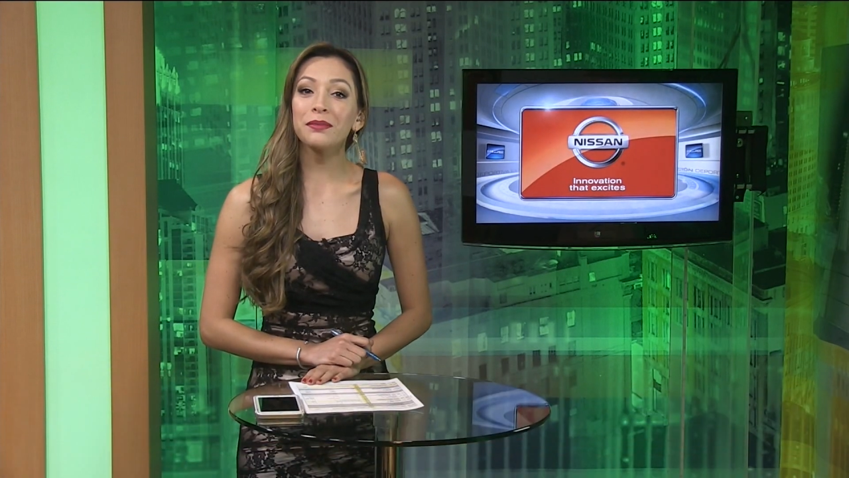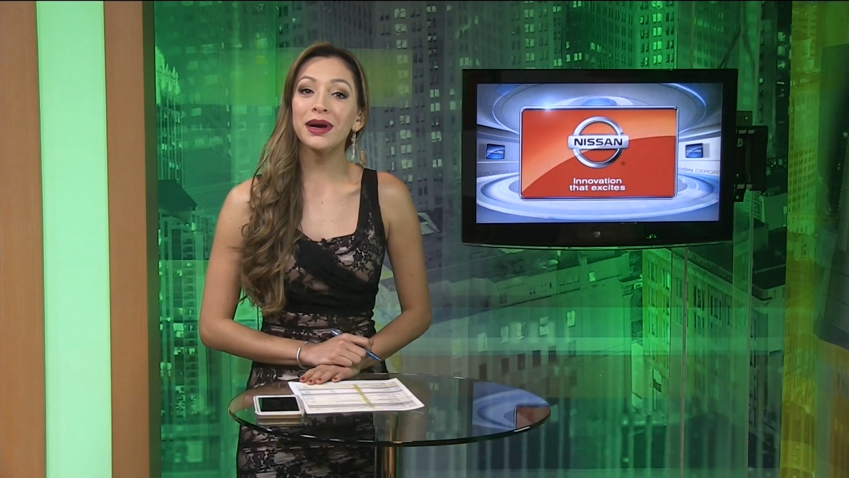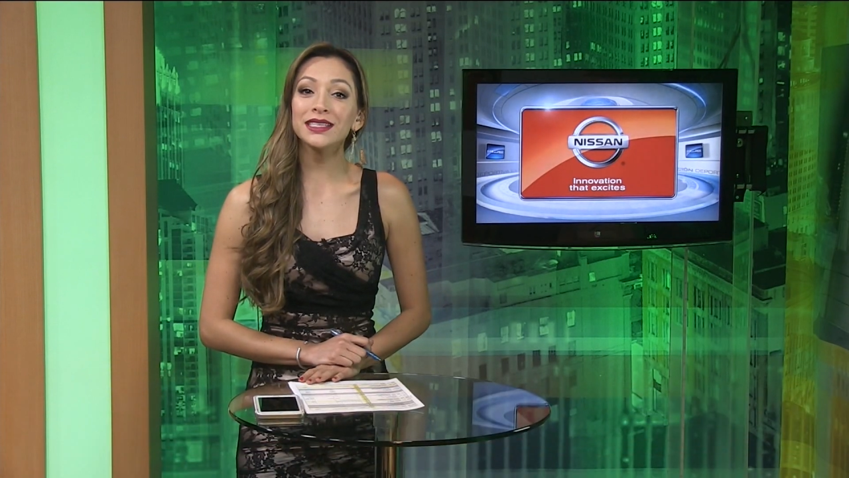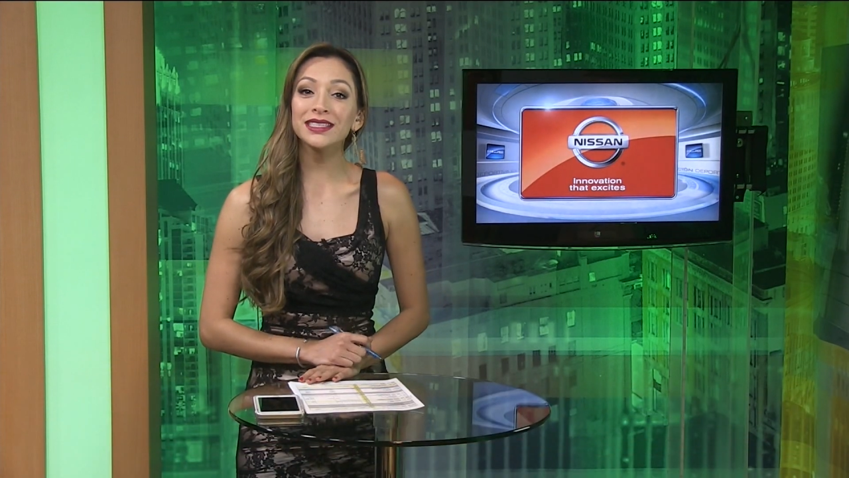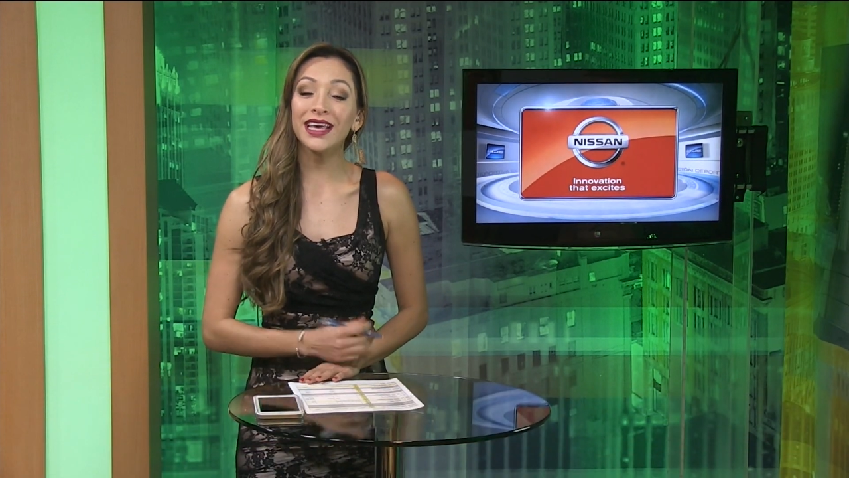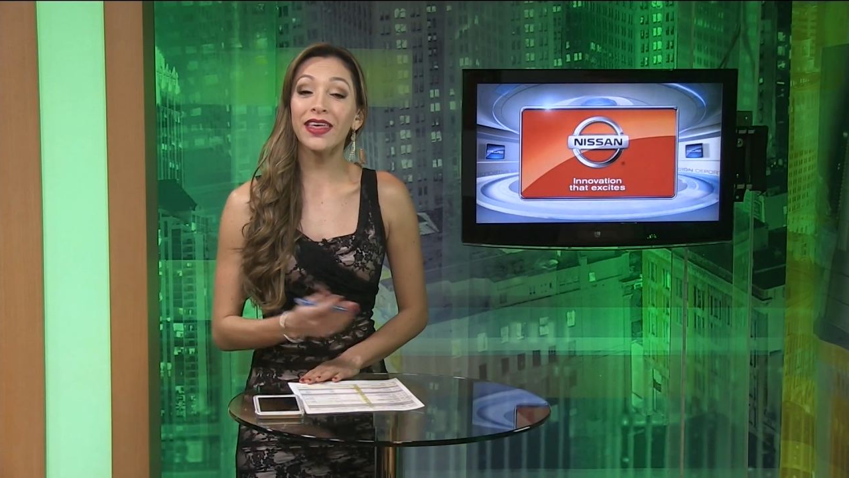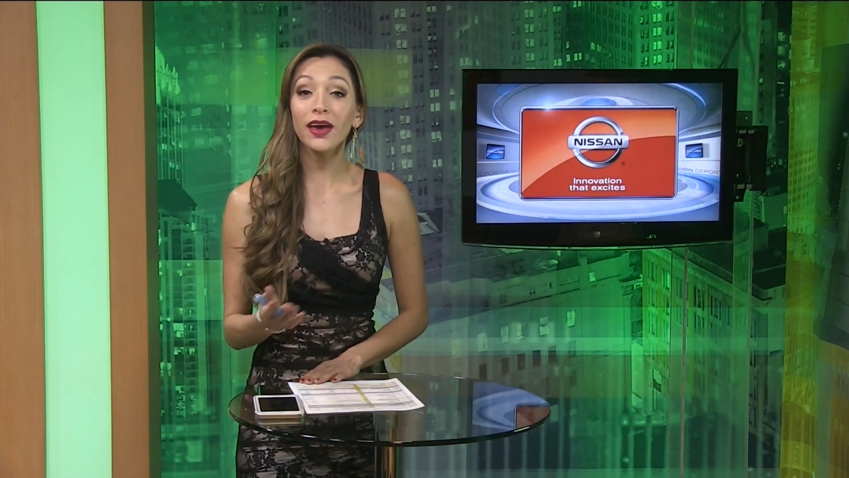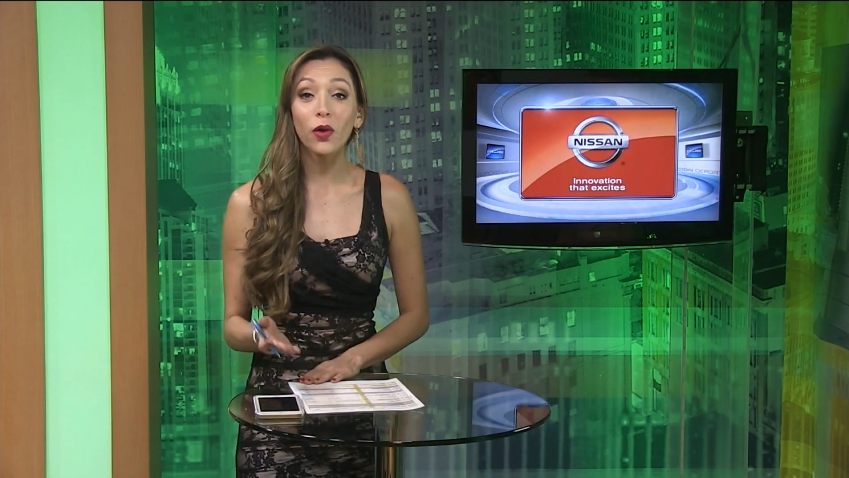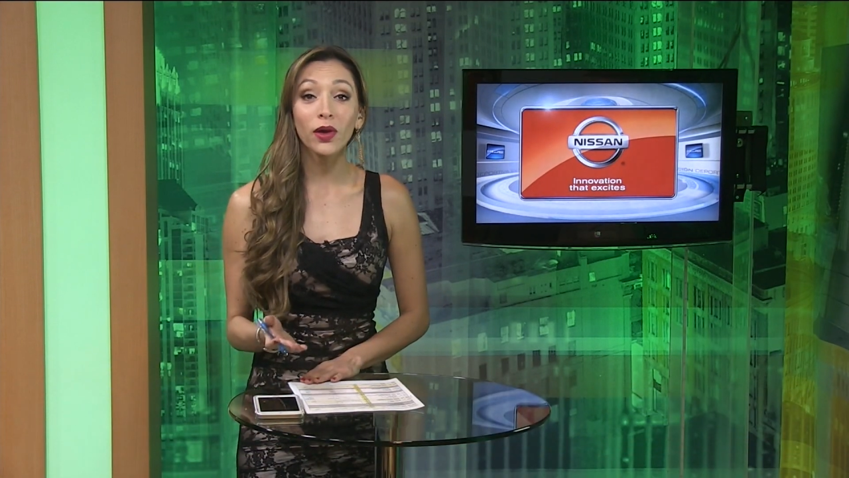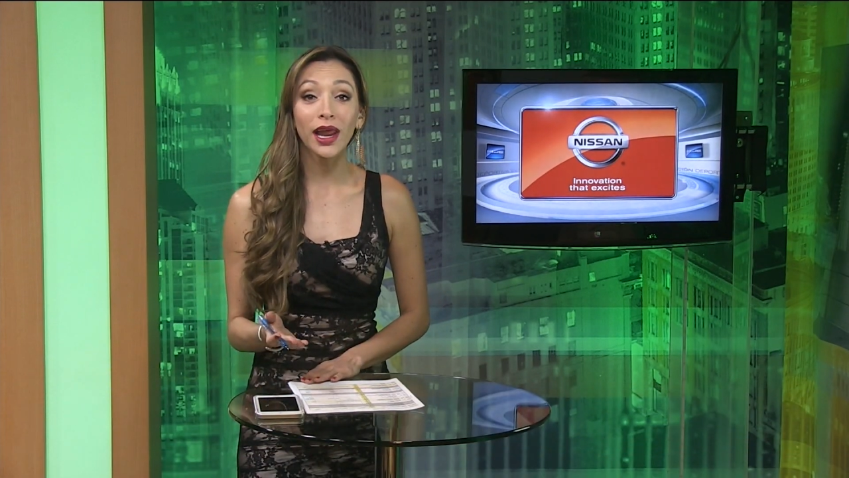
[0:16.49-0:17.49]
Además,
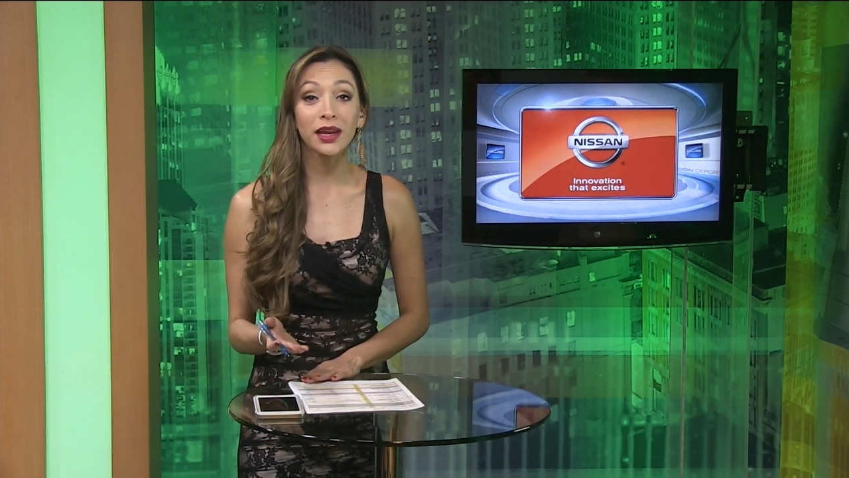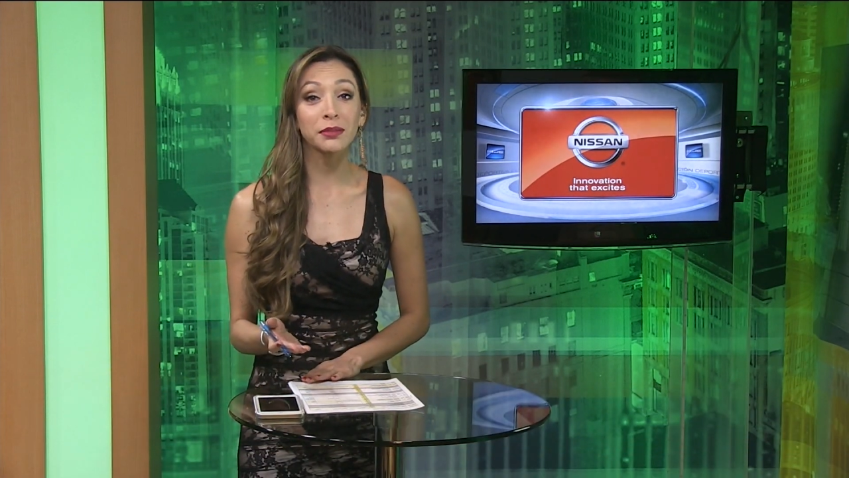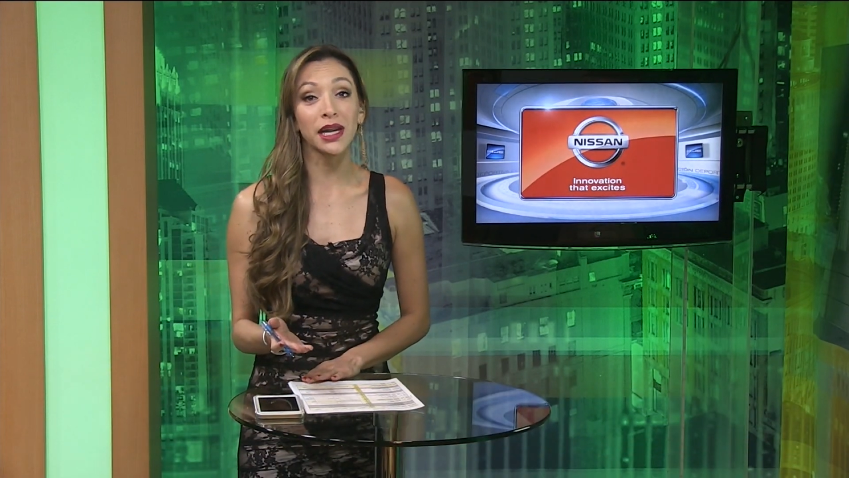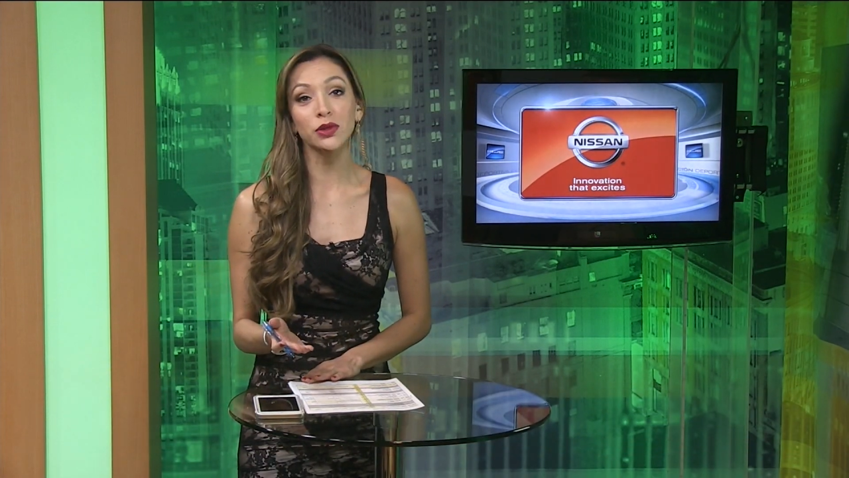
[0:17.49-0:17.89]
que dejó la